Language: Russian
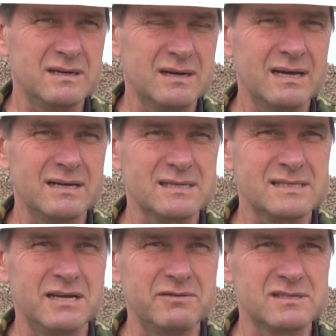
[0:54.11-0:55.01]
перевозке
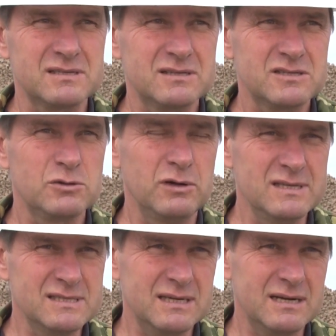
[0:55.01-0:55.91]
«Райагросервис
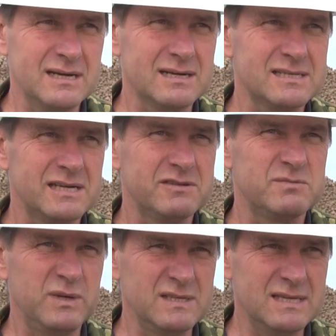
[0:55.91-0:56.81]
Столинский», «Райагросервис
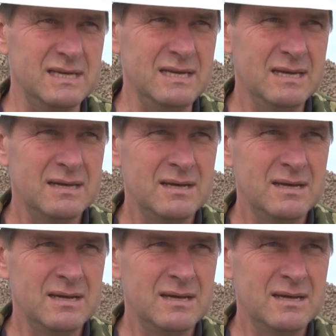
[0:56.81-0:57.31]
Пинский»,